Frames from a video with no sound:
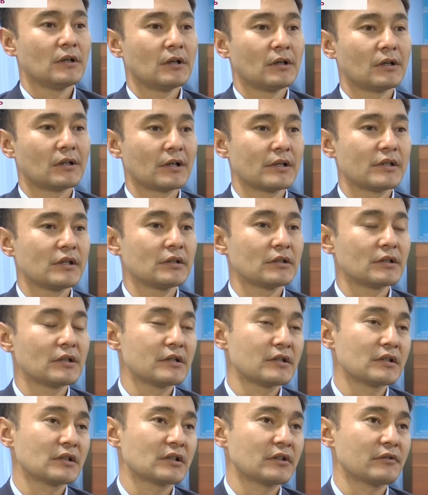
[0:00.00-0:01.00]

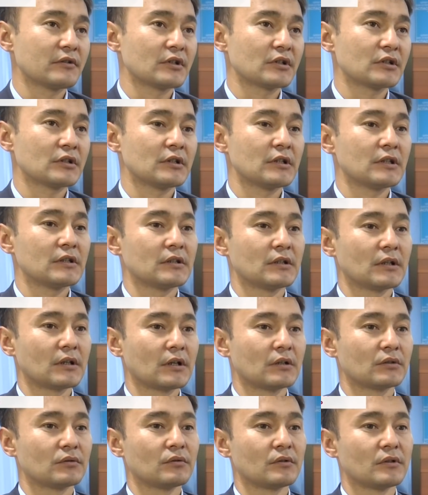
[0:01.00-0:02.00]
родители несовершеннолетние,
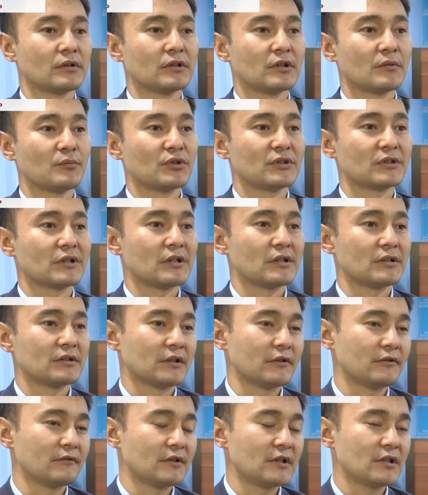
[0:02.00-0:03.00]
которые написали
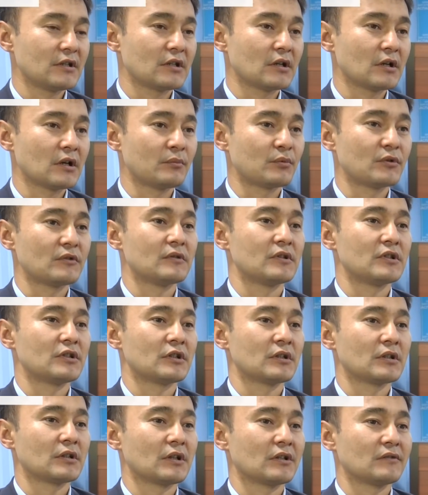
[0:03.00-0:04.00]
заявление о
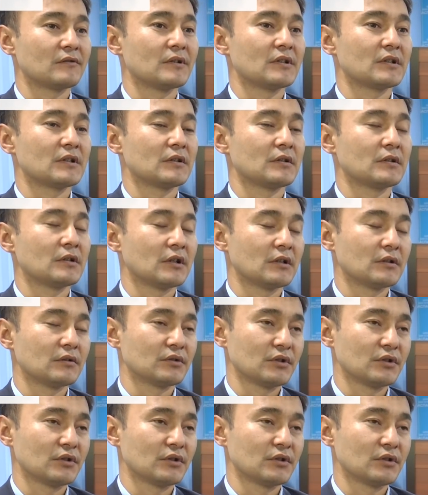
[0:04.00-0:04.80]
привлечении к ответственности данную